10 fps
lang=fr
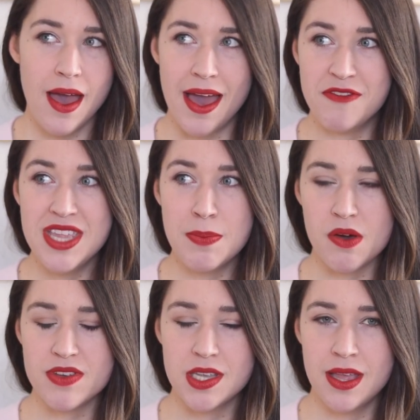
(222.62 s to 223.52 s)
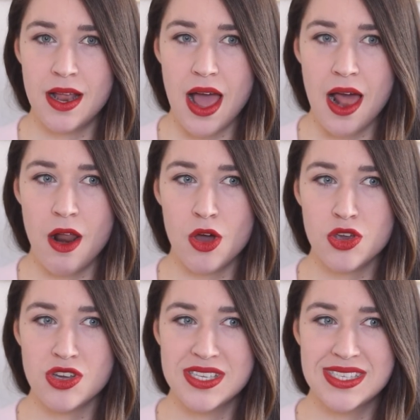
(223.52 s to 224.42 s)
avis des professionnels, alors
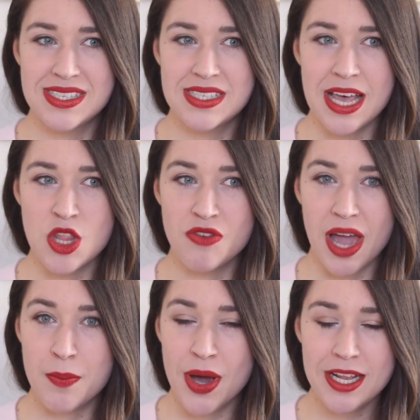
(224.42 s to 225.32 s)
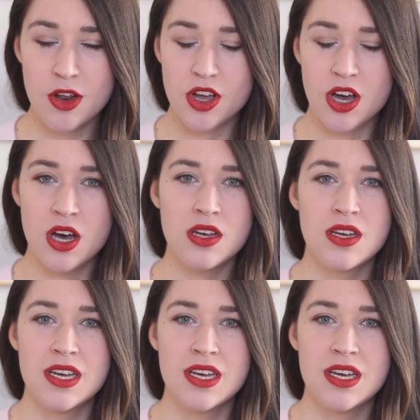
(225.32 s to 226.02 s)
que ça devrait pas être le cas.